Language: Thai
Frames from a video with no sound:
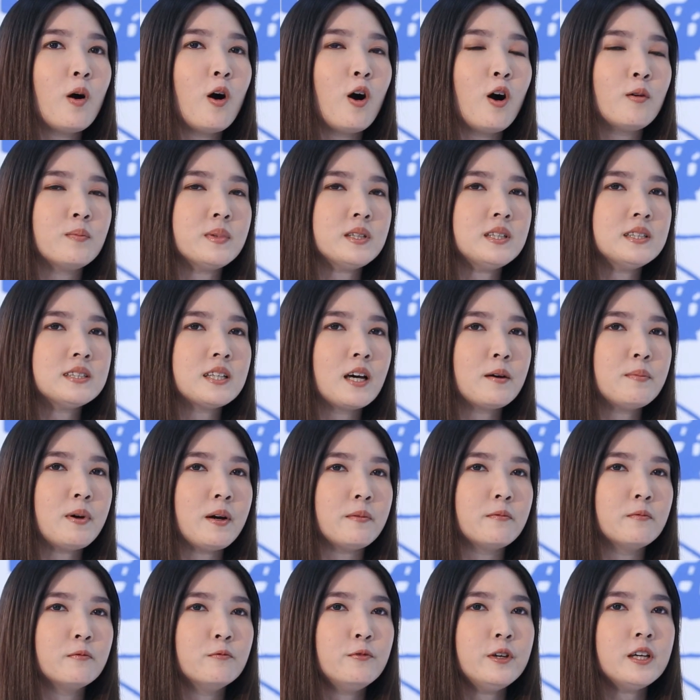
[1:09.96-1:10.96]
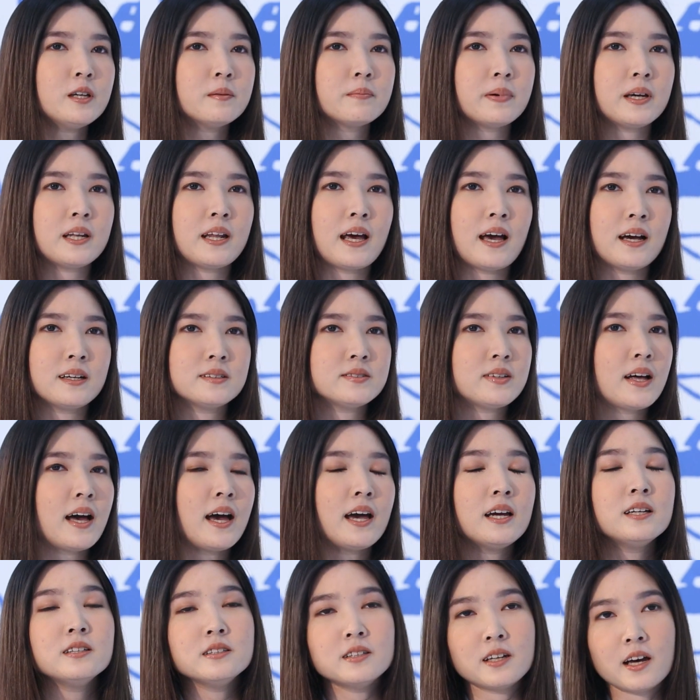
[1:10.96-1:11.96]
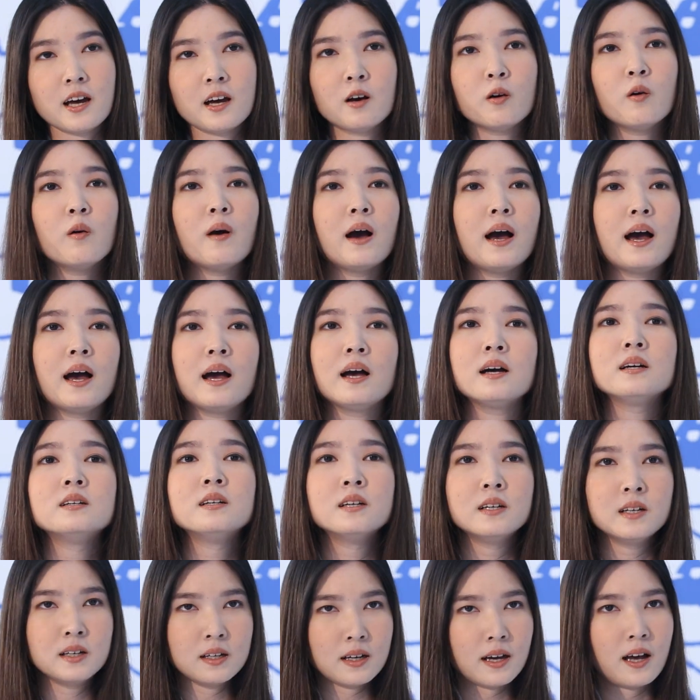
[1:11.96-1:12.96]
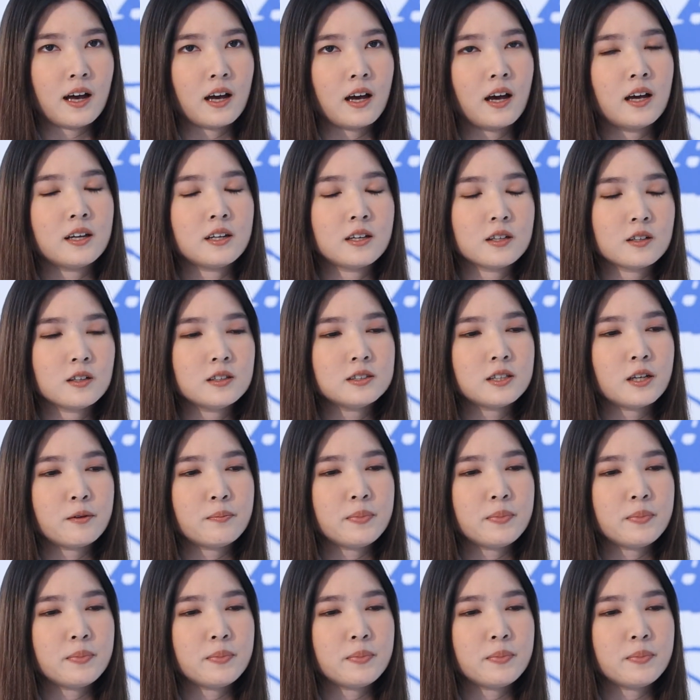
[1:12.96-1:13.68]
พร้อมที่จะแบบวิ่งไปทางซ้ายหรือทางขวาค่ะอันนั้นก็จะ